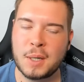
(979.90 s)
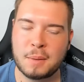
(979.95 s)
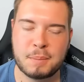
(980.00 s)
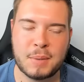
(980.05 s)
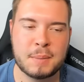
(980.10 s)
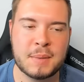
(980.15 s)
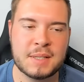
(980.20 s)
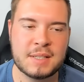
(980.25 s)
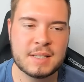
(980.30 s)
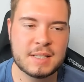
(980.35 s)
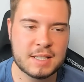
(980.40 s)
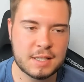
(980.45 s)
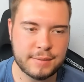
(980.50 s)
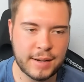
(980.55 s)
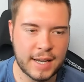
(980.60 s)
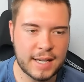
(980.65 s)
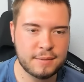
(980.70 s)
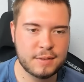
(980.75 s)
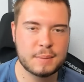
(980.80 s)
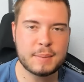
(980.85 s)
Ja, bei mir sind es
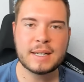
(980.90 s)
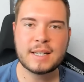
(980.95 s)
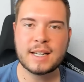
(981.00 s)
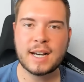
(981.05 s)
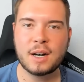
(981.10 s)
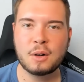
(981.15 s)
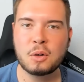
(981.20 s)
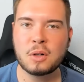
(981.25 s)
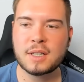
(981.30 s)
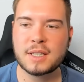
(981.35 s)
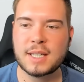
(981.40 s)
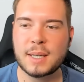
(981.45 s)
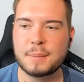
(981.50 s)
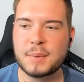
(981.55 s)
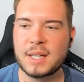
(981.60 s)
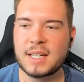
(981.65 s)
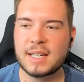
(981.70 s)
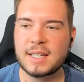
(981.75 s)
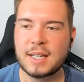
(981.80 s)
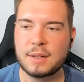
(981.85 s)
zwei, wie bei dir auch. Ich habe
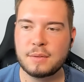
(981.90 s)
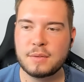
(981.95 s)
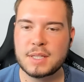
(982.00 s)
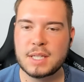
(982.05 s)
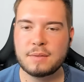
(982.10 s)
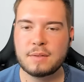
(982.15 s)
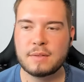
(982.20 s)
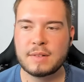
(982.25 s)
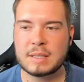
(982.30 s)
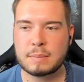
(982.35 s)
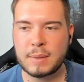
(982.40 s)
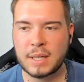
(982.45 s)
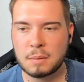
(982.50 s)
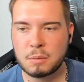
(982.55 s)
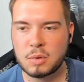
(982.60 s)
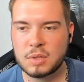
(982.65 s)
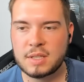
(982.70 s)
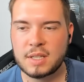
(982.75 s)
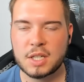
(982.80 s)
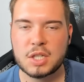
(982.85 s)
oh. ja in der Defensive was
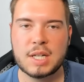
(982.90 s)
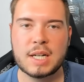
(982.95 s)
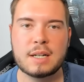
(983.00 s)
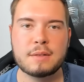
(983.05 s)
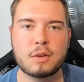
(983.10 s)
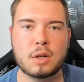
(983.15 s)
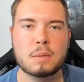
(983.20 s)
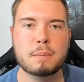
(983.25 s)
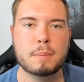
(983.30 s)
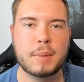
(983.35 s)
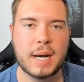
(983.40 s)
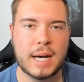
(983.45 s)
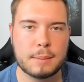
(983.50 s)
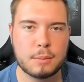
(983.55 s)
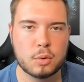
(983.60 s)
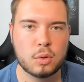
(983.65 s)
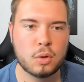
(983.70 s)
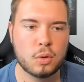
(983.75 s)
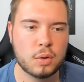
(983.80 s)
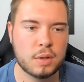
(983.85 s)
machen müssen anstelle von
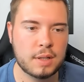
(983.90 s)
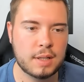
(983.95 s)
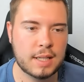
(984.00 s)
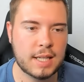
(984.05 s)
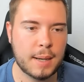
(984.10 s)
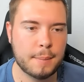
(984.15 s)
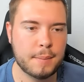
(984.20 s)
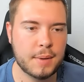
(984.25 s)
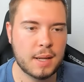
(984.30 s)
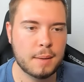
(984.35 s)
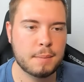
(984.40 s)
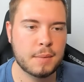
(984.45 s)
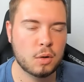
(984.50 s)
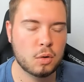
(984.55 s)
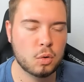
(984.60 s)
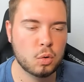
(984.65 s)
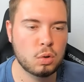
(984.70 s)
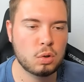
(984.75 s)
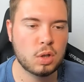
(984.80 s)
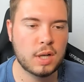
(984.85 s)
Mbabu und ich habe eben
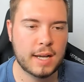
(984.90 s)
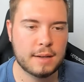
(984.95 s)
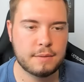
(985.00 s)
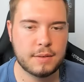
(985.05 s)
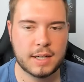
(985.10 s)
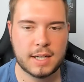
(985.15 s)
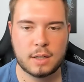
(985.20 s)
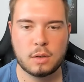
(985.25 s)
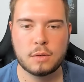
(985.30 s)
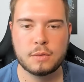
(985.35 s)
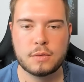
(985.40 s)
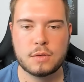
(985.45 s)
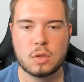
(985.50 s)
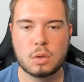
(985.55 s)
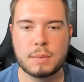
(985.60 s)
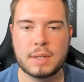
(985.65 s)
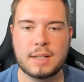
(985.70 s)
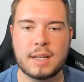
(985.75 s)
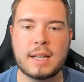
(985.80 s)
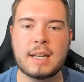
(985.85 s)
auch Udokai verkauft.
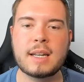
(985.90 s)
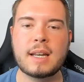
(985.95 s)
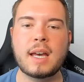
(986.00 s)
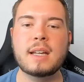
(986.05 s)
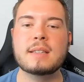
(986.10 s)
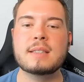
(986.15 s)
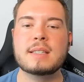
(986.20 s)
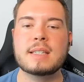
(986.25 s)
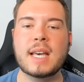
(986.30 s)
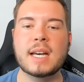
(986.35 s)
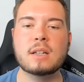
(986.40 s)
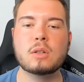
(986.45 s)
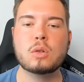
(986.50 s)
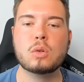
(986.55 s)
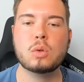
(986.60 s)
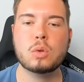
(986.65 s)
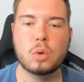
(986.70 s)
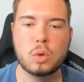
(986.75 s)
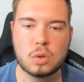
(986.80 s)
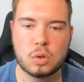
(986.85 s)
Somit hinten rechts Jan
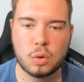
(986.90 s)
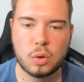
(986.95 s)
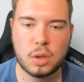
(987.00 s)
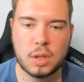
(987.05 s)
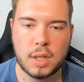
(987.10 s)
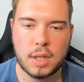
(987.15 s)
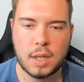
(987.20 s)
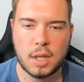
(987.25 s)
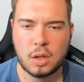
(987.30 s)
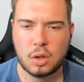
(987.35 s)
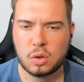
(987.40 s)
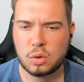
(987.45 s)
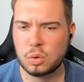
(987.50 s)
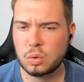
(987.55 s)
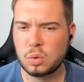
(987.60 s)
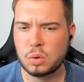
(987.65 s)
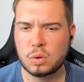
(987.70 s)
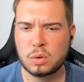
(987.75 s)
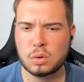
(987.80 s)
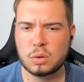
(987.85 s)
Kuoto,
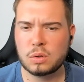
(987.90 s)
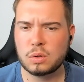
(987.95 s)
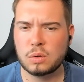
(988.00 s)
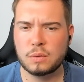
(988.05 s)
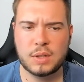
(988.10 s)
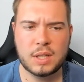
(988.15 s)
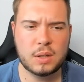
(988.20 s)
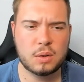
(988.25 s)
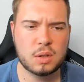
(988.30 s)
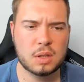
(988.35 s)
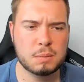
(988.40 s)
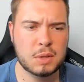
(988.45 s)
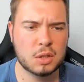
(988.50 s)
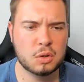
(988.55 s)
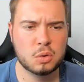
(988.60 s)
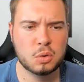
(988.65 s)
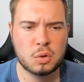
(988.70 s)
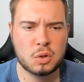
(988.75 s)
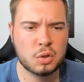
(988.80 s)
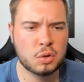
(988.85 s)
Kuoto, wie auch immer,
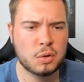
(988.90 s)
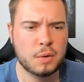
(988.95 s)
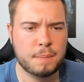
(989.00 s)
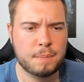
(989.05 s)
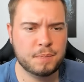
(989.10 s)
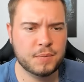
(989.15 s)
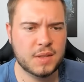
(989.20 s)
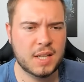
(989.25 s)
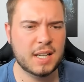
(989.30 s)
Kuoto. Wata.